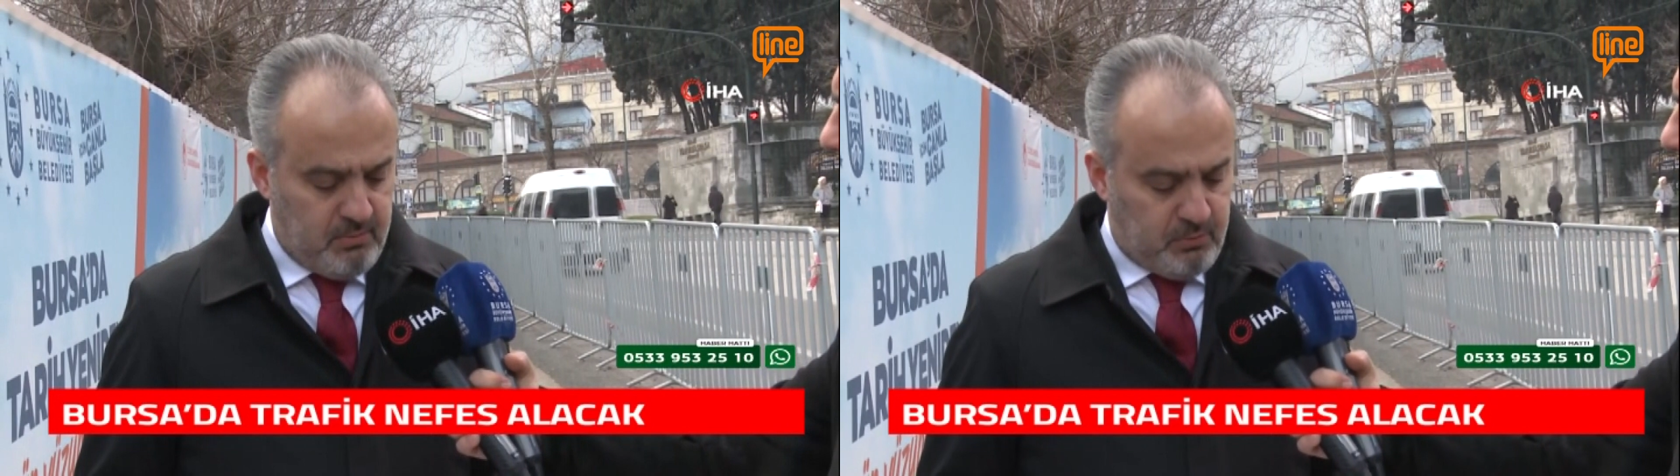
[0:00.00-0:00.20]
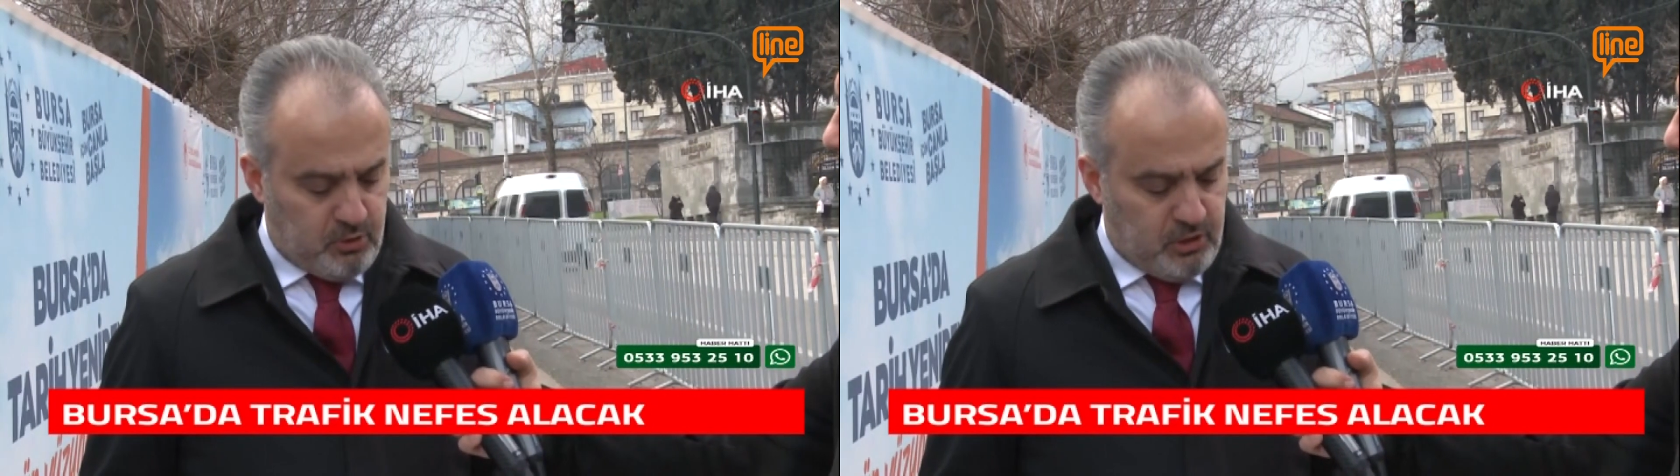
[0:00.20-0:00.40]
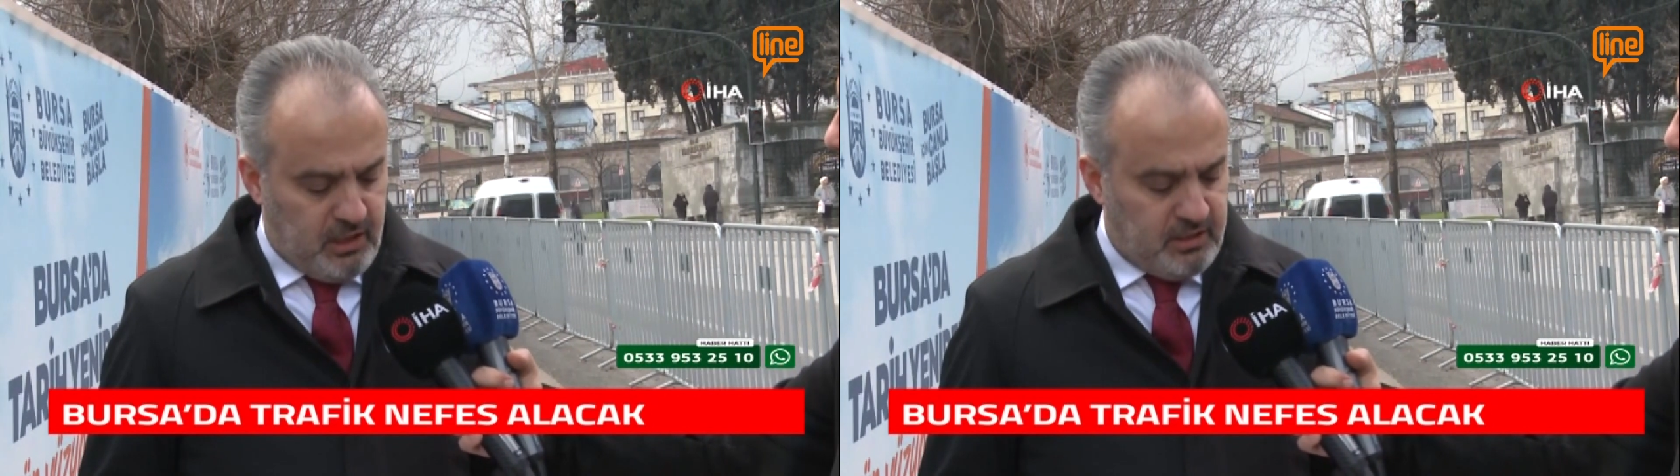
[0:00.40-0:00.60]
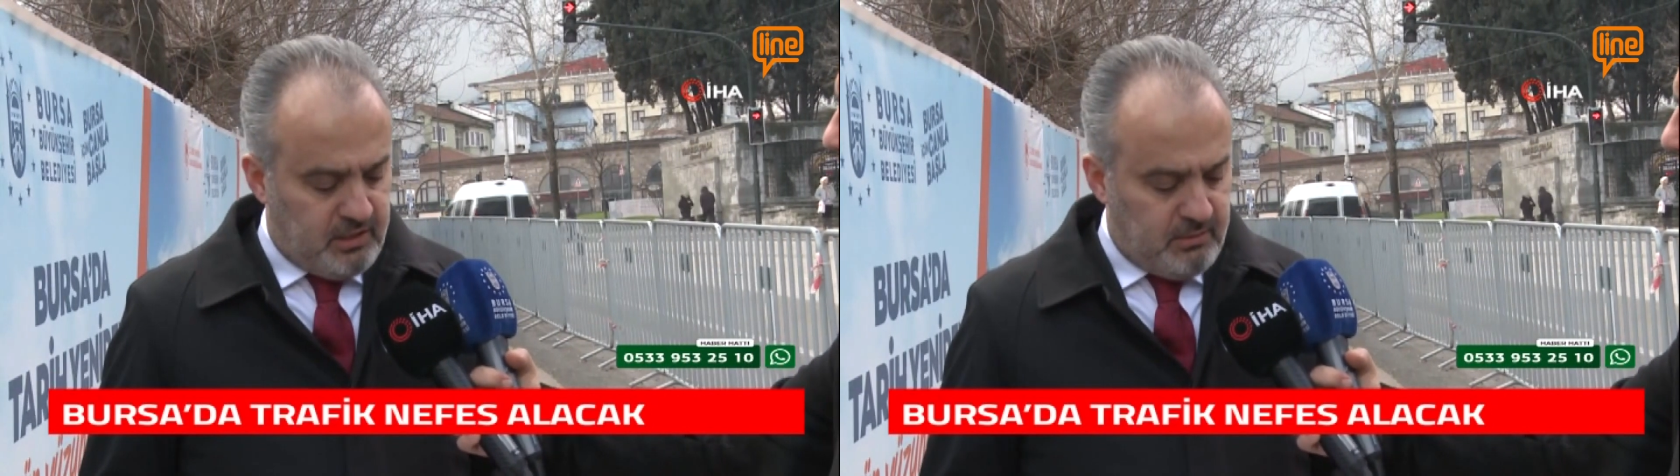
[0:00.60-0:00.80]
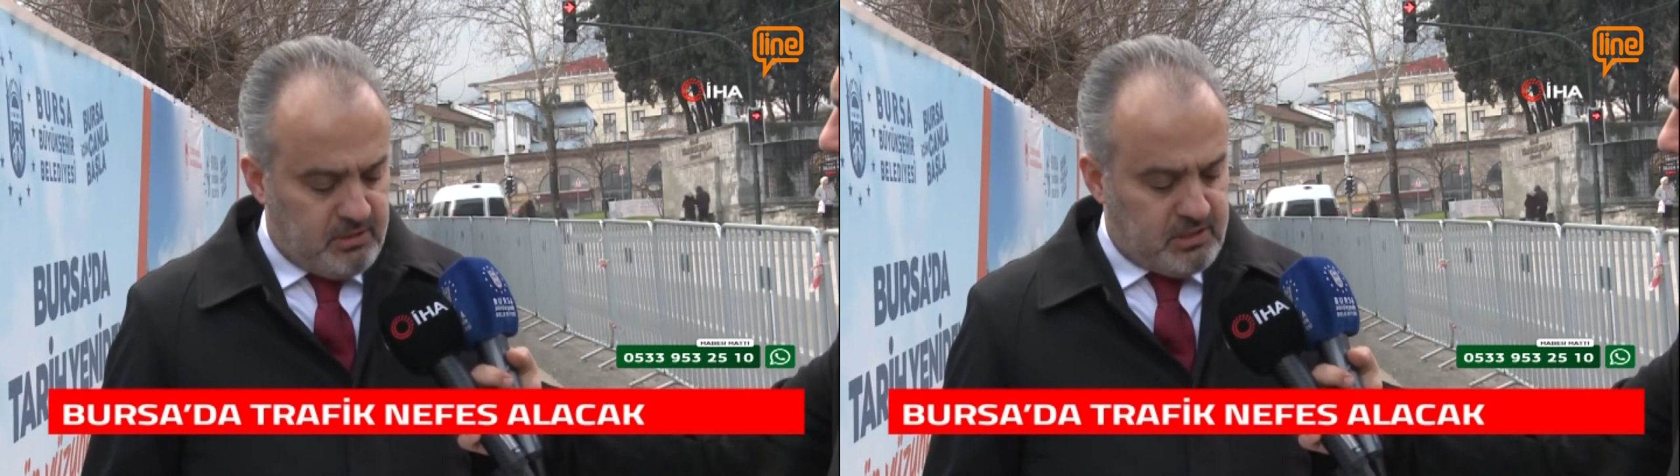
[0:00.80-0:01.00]

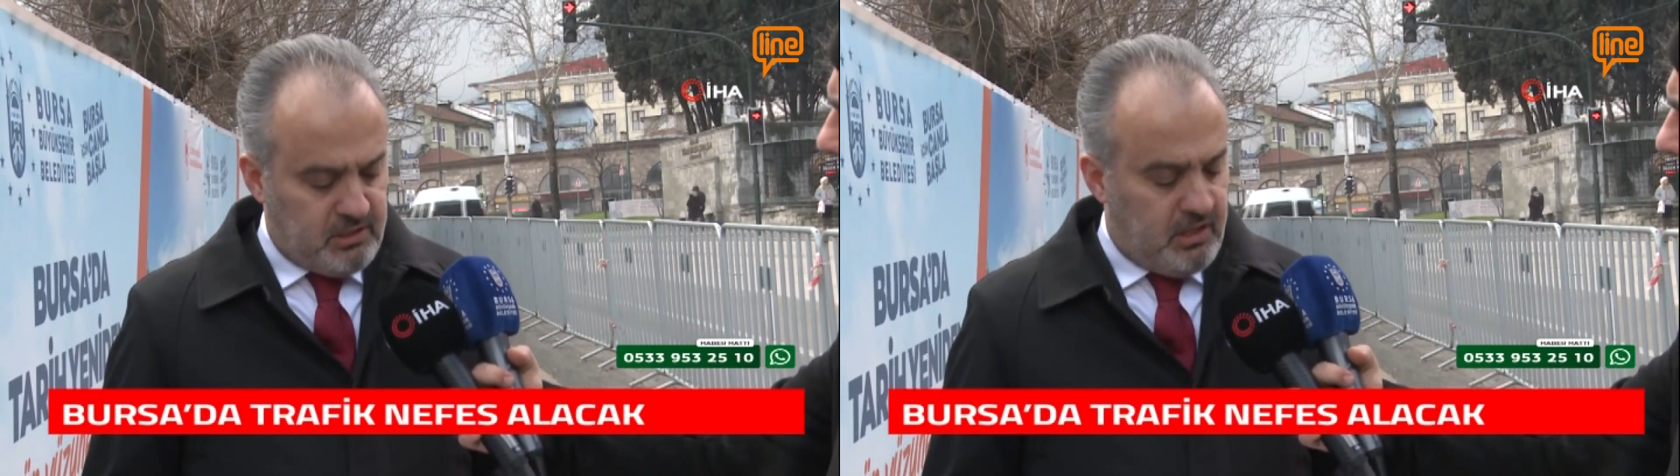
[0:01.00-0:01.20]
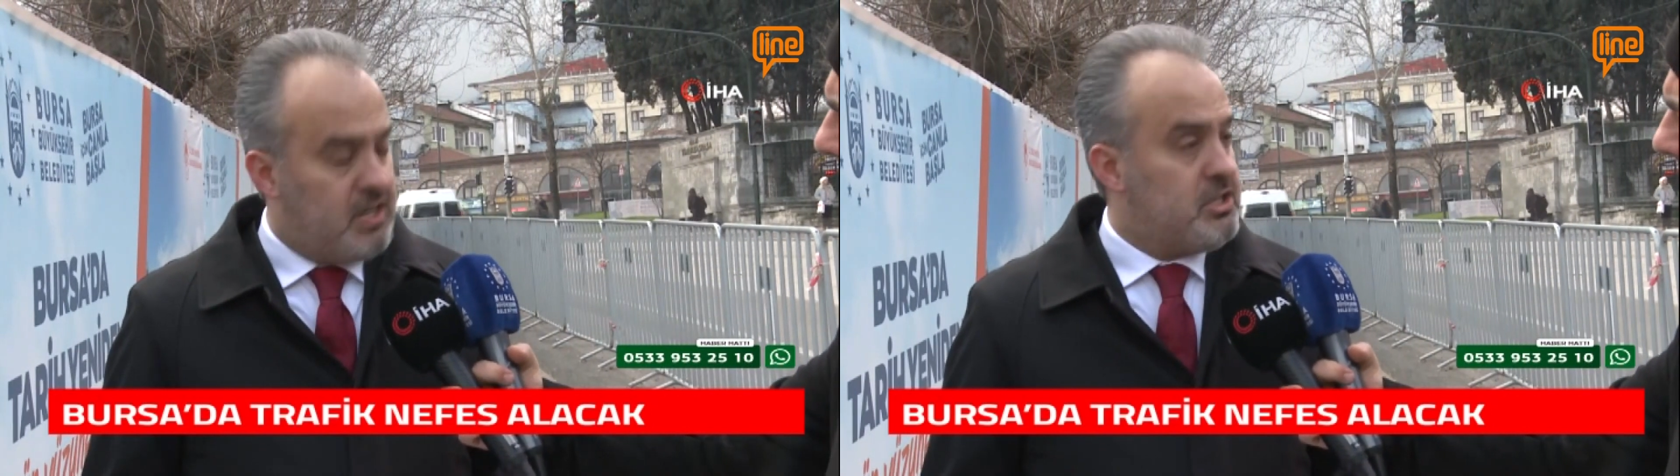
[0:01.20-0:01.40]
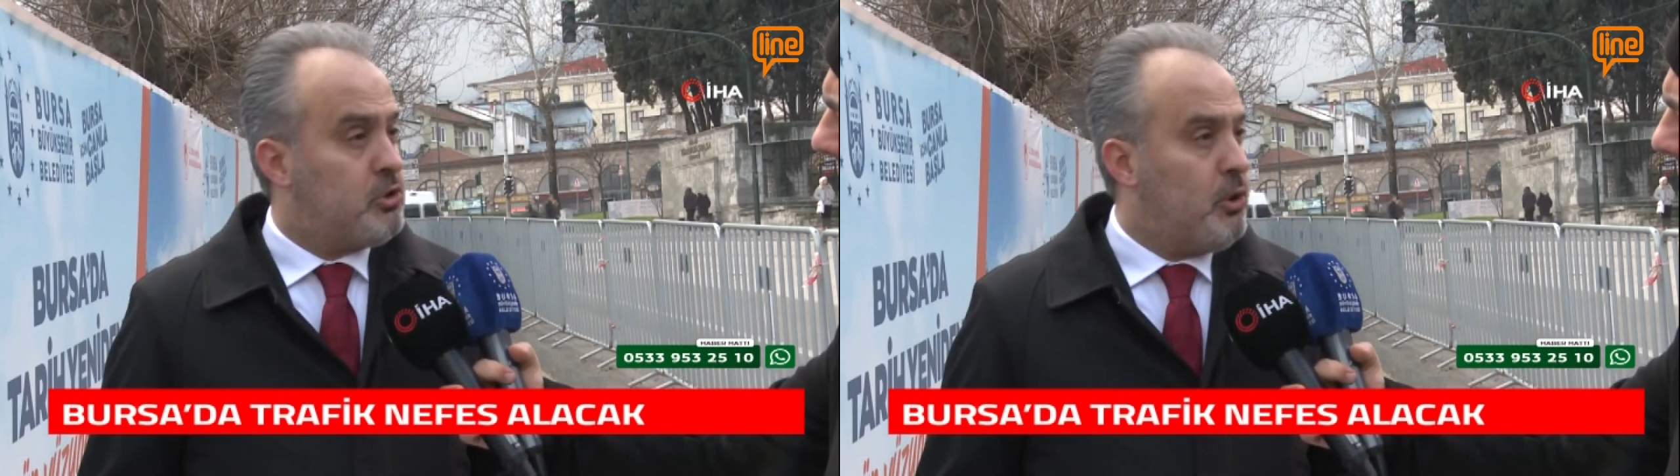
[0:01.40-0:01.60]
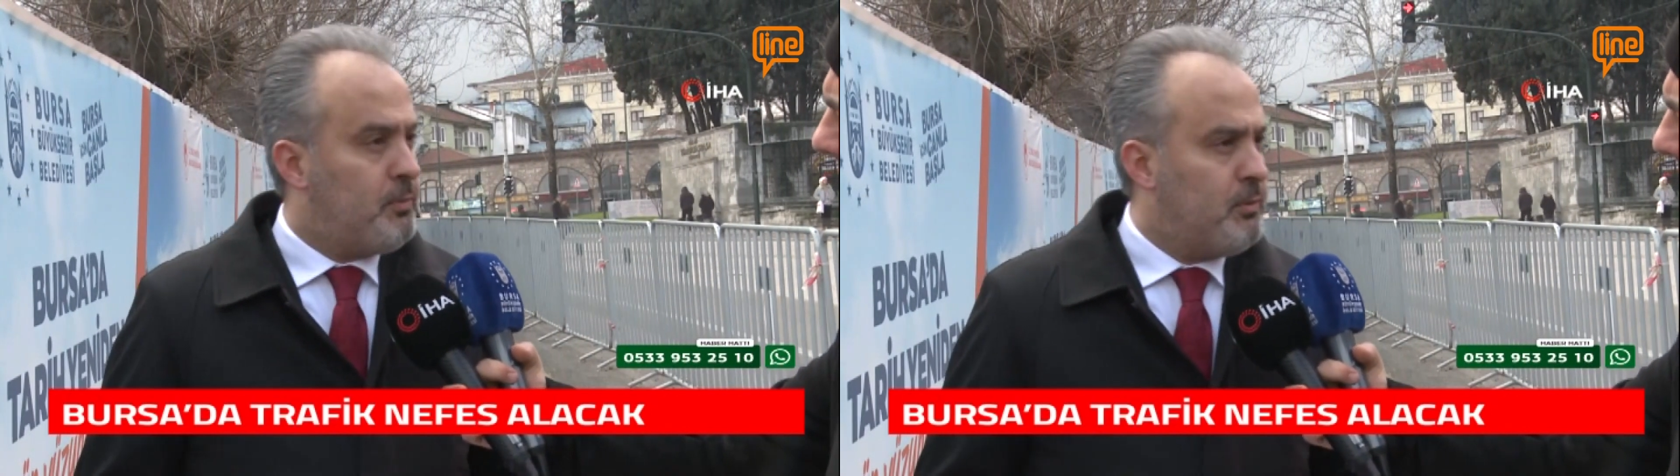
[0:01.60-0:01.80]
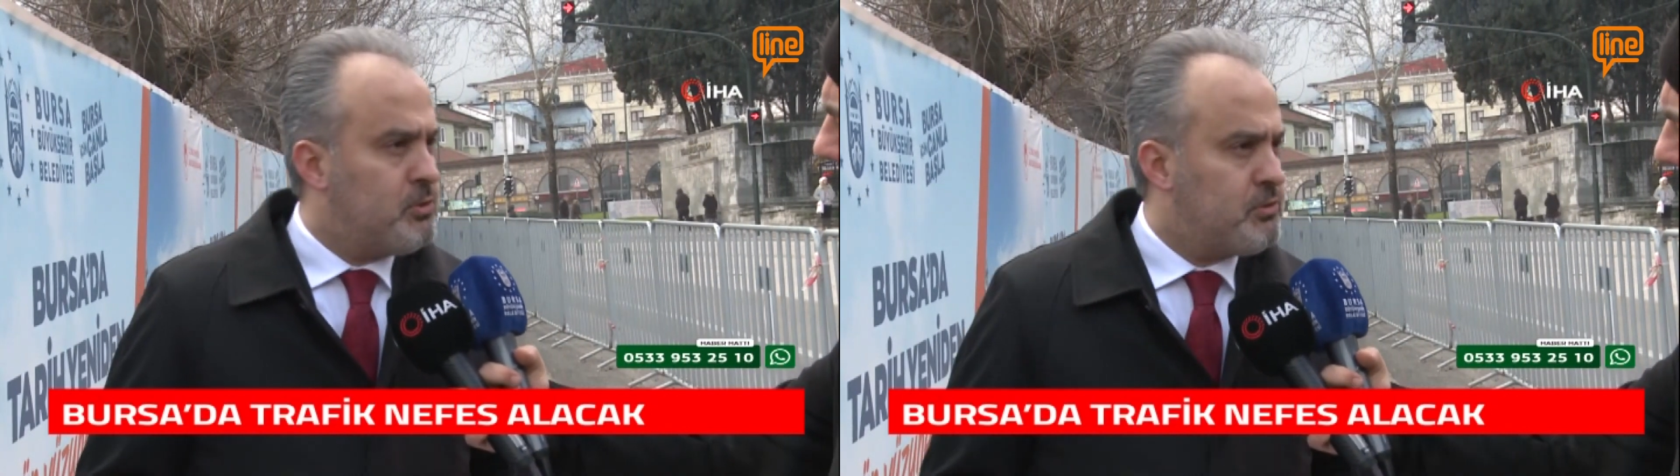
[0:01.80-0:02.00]
projelendirdiğimiz ayrıca
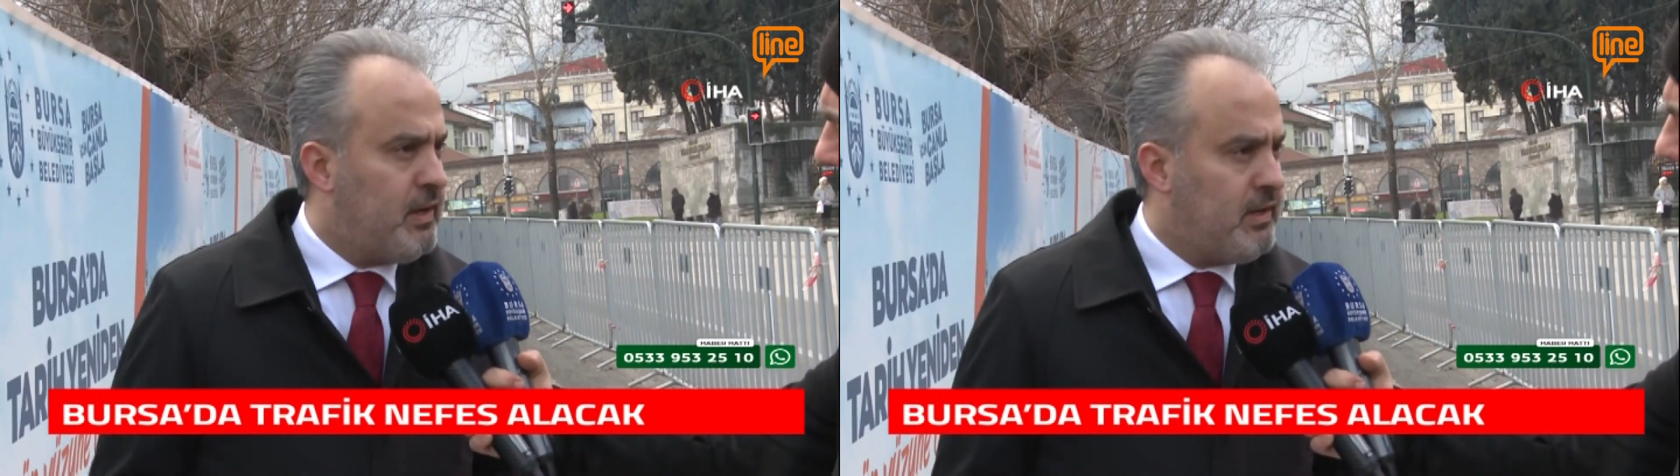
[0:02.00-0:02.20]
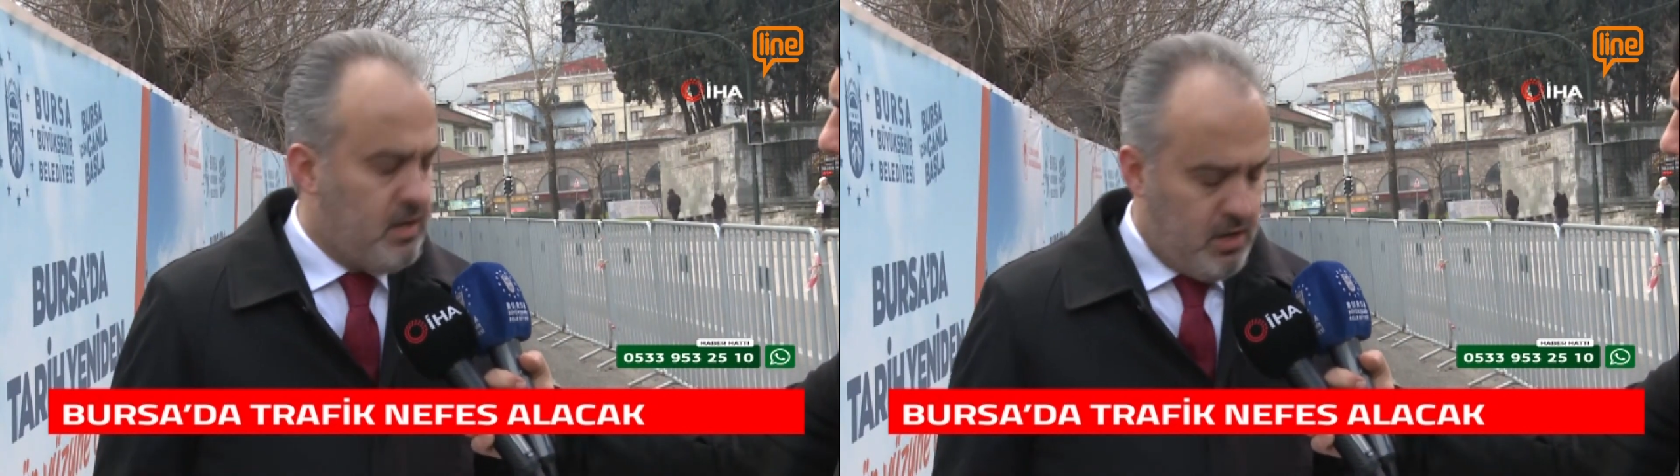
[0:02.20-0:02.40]
köprümüz var.